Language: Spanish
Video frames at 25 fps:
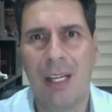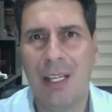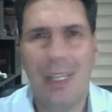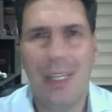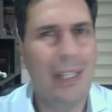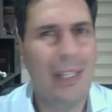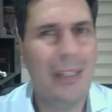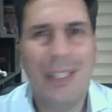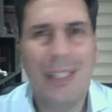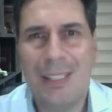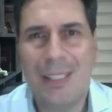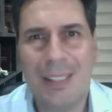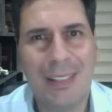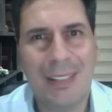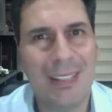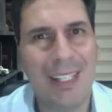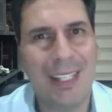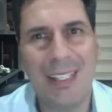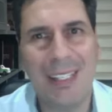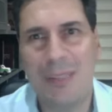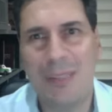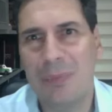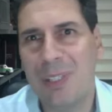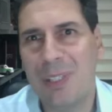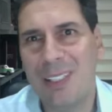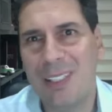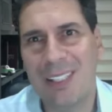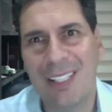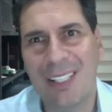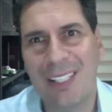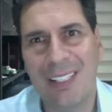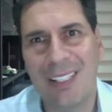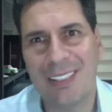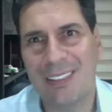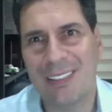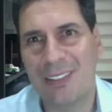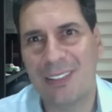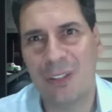En 16
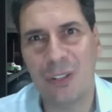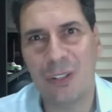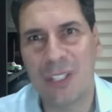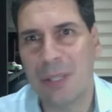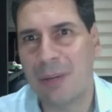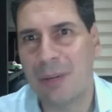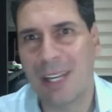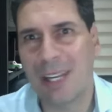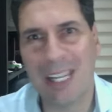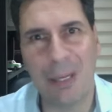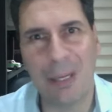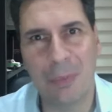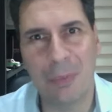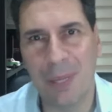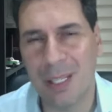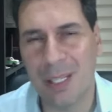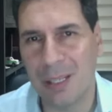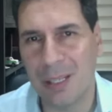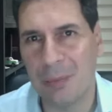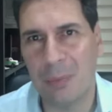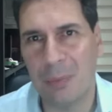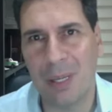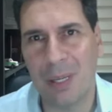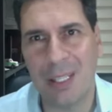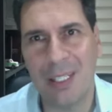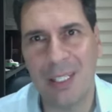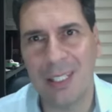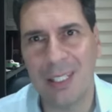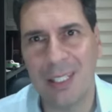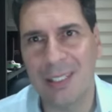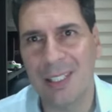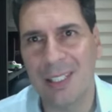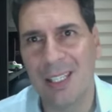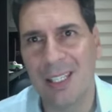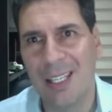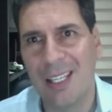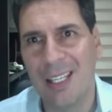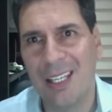meses no se va a cambiar el
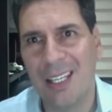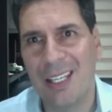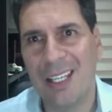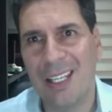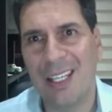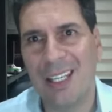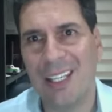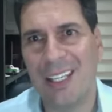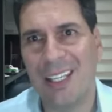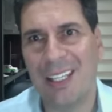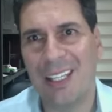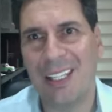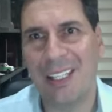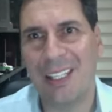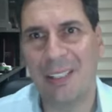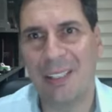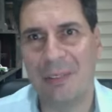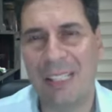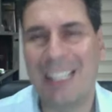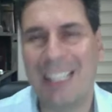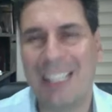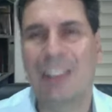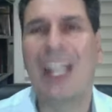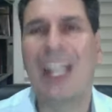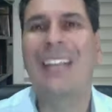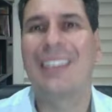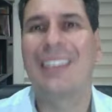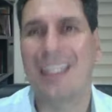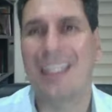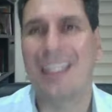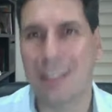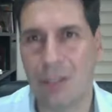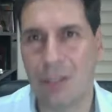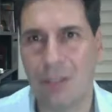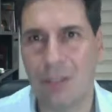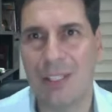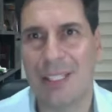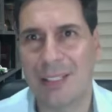país eh, de tantas
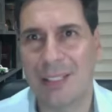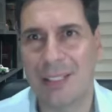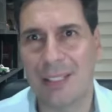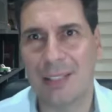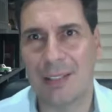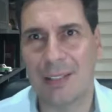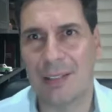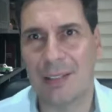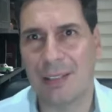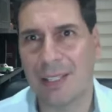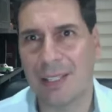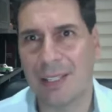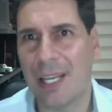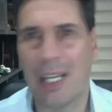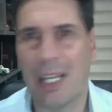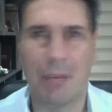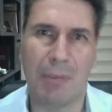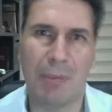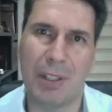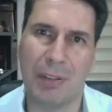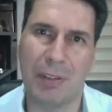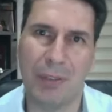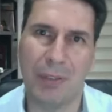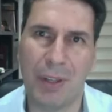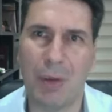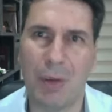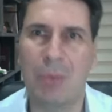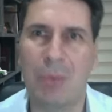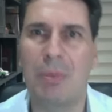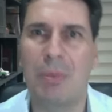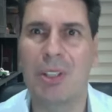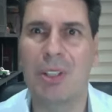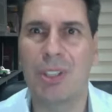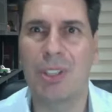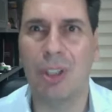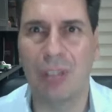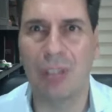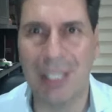cosas que se requieren, me refiero a
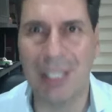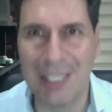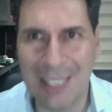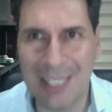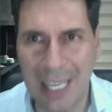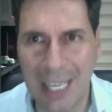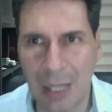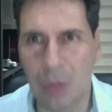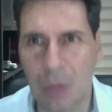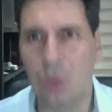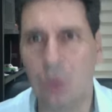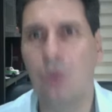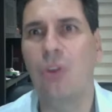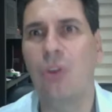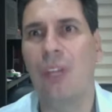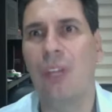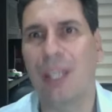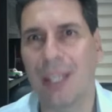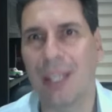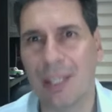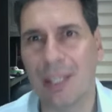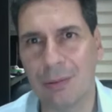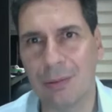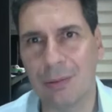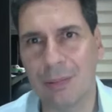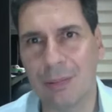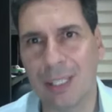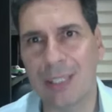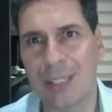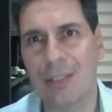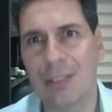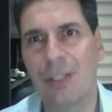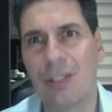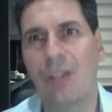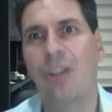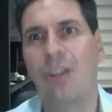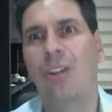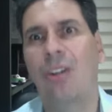inversión en salud, en
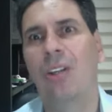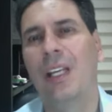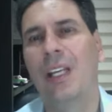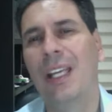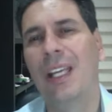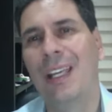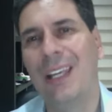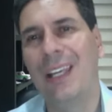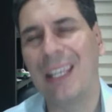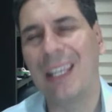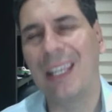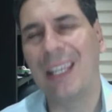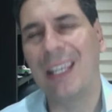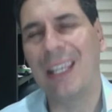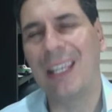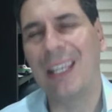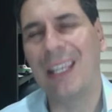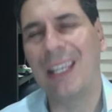educación, en,